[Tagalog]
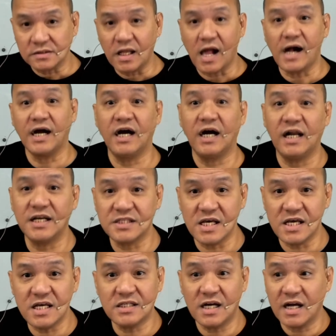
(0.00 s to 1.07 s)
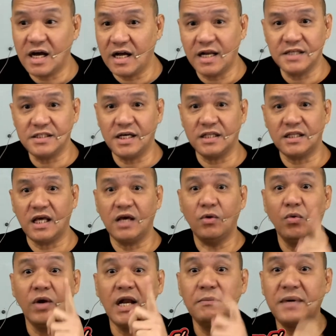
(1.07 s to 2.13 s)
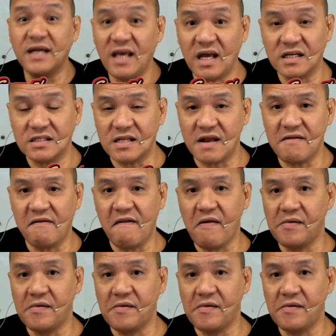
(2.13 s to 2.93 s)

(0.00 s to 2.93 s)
Hanggang alas 6, hanggang alas 7, walang mag extend